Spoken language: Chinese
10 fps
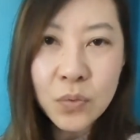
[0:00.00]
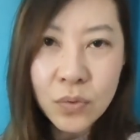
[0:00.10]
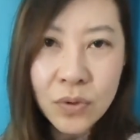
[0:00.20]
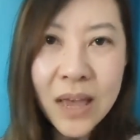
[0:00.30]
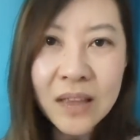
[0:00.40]

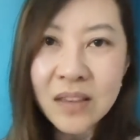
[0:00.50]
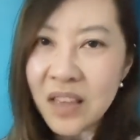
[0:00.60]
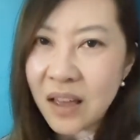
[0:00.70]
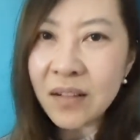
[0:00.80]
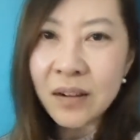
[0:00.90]
预言
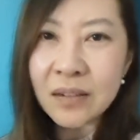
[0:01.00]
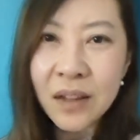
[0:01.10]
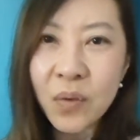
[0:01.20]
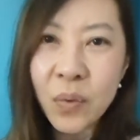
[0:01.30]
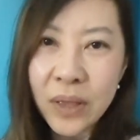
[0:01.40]
也可
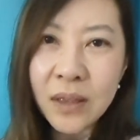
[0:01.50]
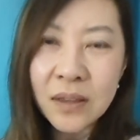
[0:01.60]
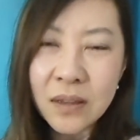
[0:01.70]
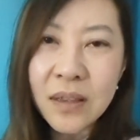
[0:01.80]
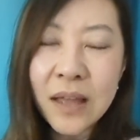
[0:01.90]
能会
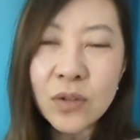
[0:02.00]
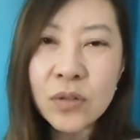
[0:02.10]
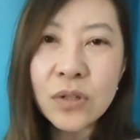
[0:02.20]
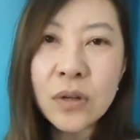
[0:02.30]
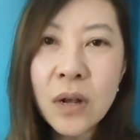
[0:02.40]
应验，就
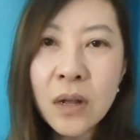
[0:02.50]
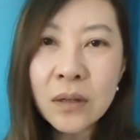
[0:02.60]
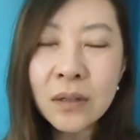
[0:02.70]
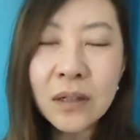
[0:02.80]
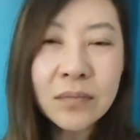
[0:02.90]
是
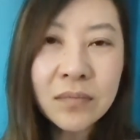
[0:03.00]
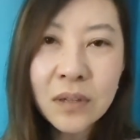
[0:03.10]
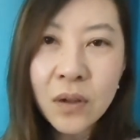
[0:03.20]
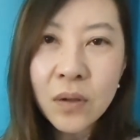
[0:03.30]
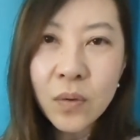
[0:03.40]
可能。
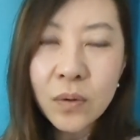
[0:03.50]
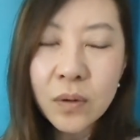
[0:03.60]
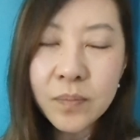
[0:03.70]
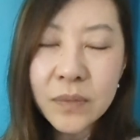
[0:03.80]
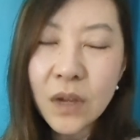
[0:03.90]

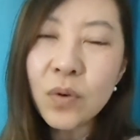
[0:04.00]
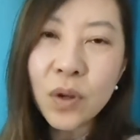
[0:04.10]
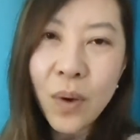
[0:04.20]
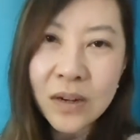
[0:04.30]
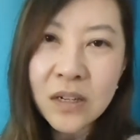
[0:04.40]
英国
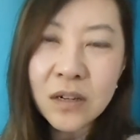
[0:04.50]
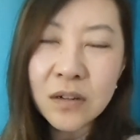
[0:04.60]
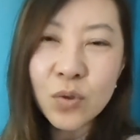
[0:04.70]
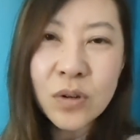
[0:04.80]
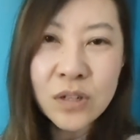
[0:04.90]
的皇
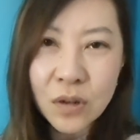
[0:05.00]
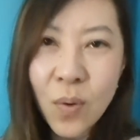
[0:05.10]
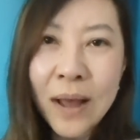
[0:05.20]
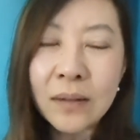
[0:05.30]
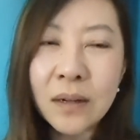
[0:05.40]
室，说实
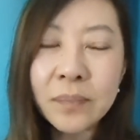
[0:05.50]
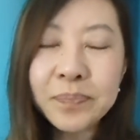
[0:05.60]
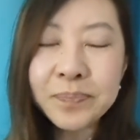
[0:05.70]
话呢，